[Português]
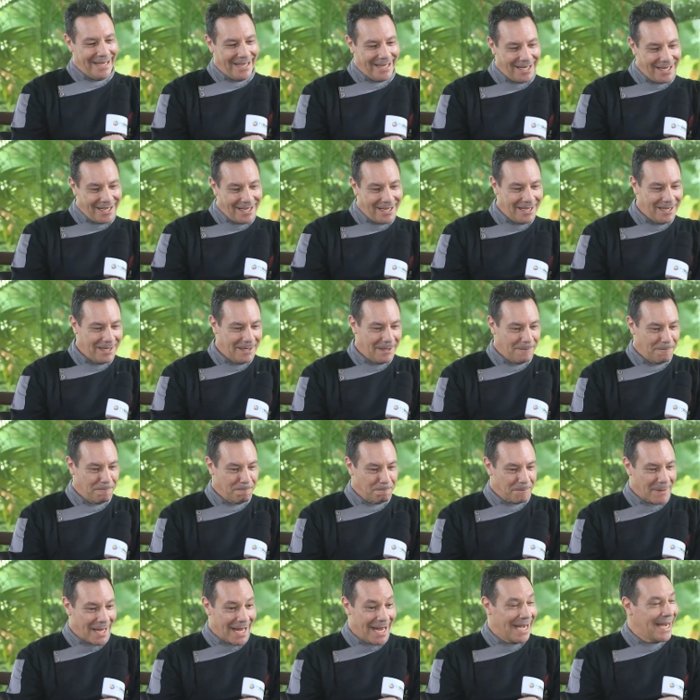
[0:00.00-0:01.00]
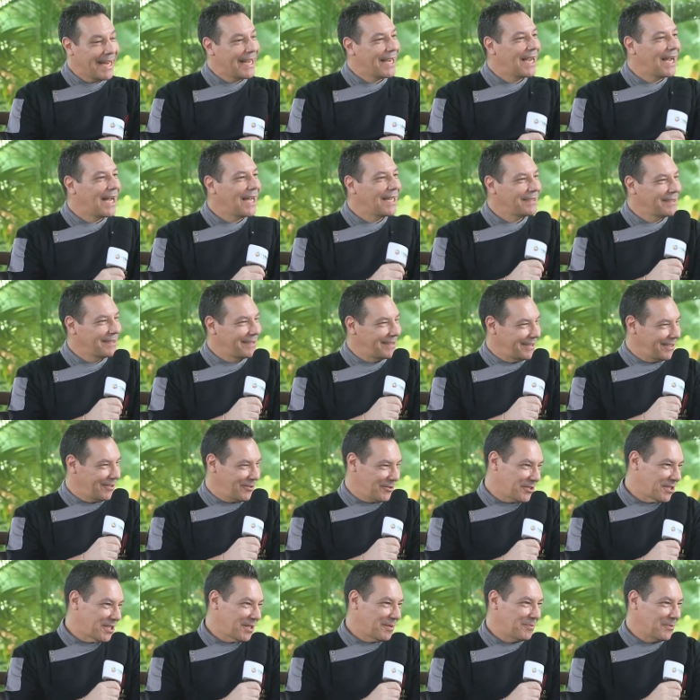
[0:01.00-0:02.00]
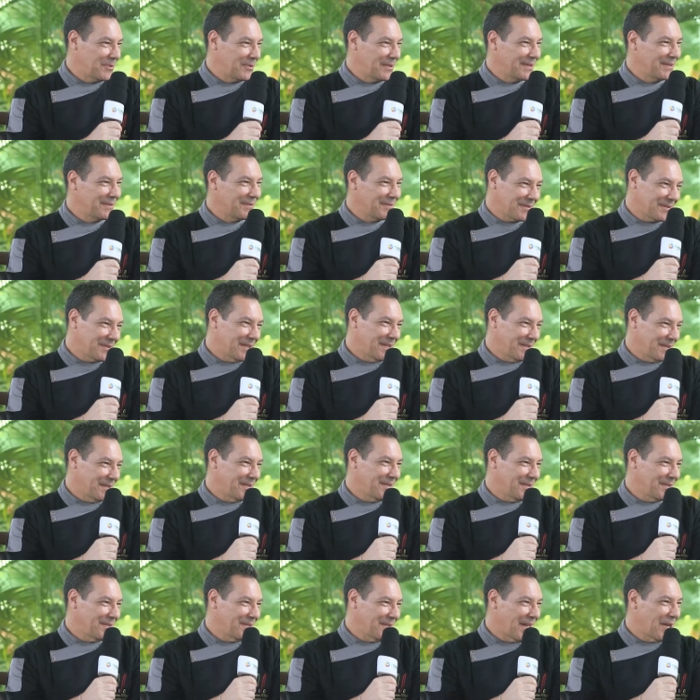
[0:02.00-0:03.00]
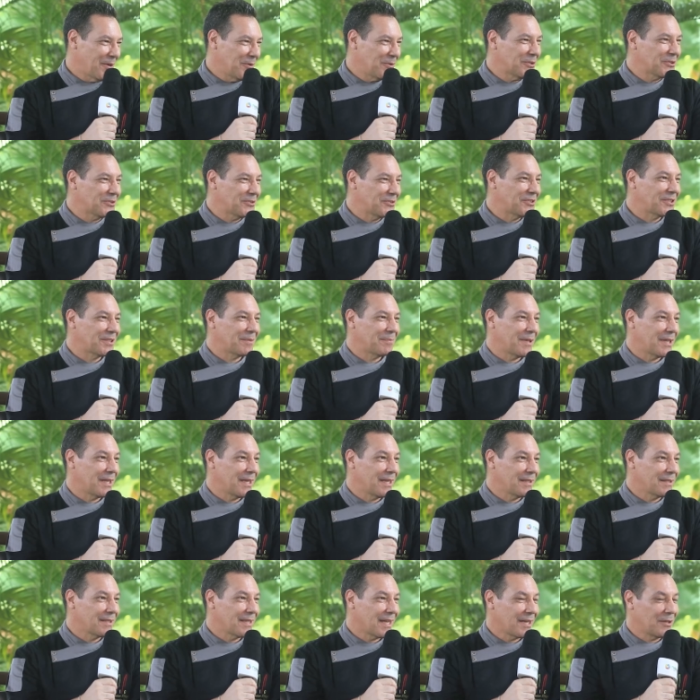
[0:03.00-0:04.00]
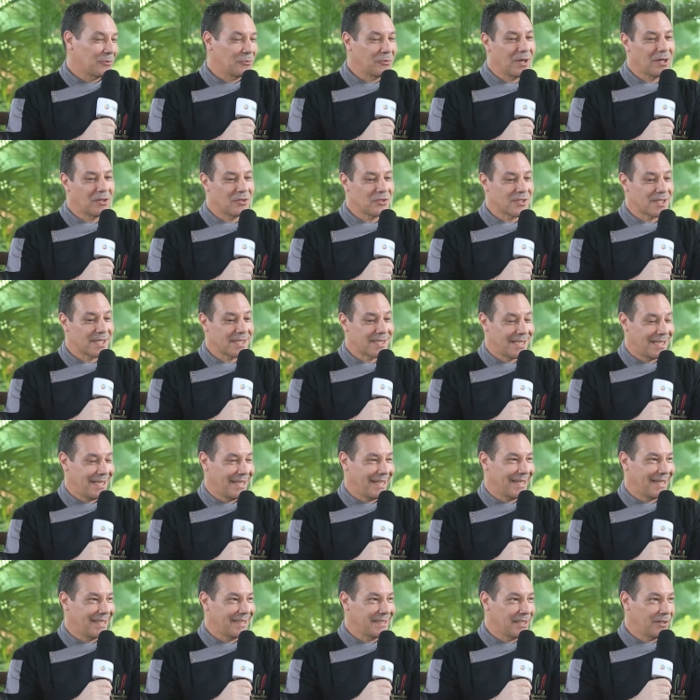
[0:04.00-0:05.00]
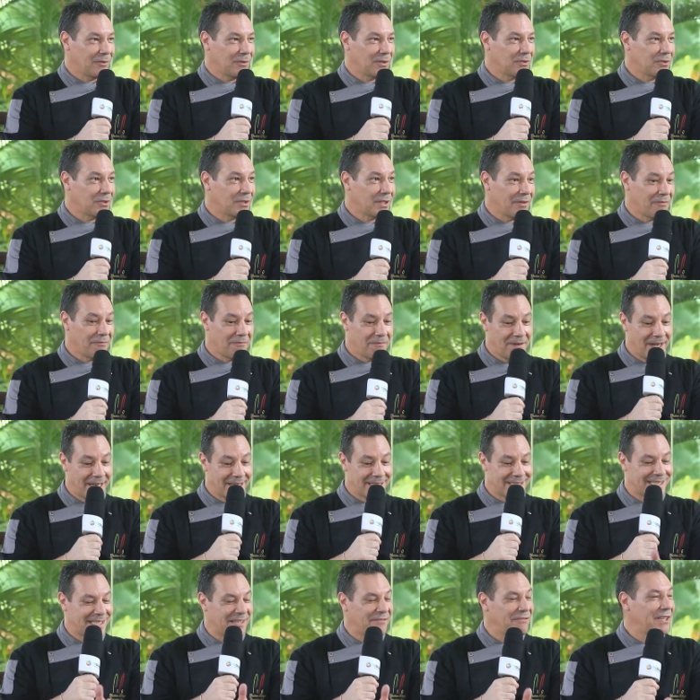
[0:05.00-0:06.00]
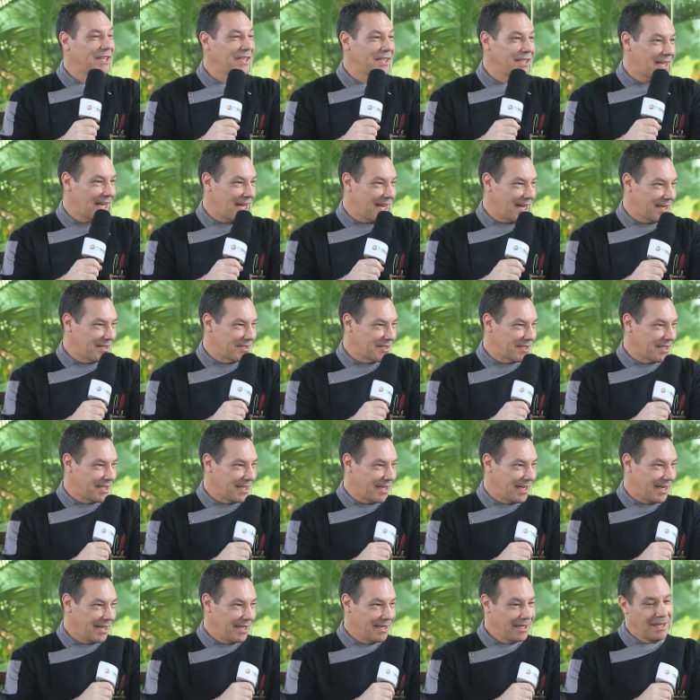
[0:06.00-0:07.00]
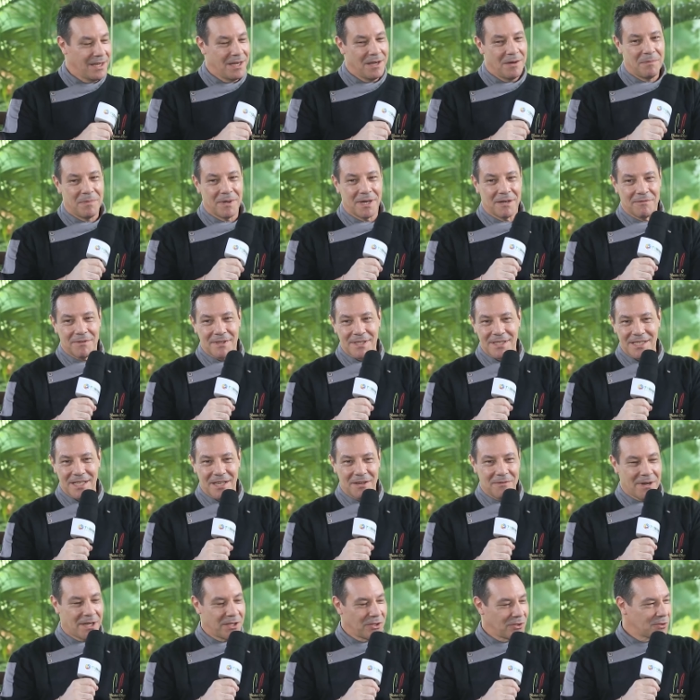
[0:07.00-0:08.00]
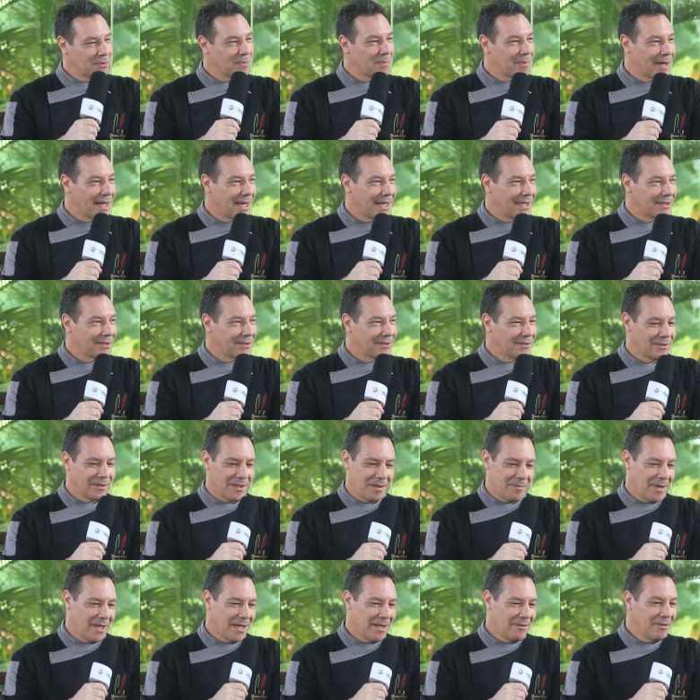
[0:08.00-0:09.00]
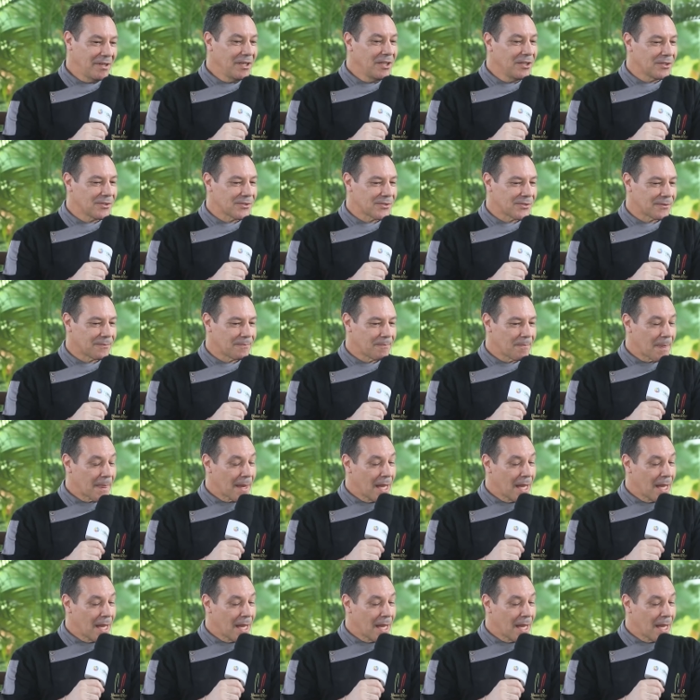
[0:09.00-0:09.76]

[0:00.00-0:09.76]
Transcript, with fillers: eh, elegante, lo llamo, yo eh, gosto eh, eh, de llamar algunas cosas elegantes cuando tienen flexibilidad né, para hacer varios pratos, es maravilloso.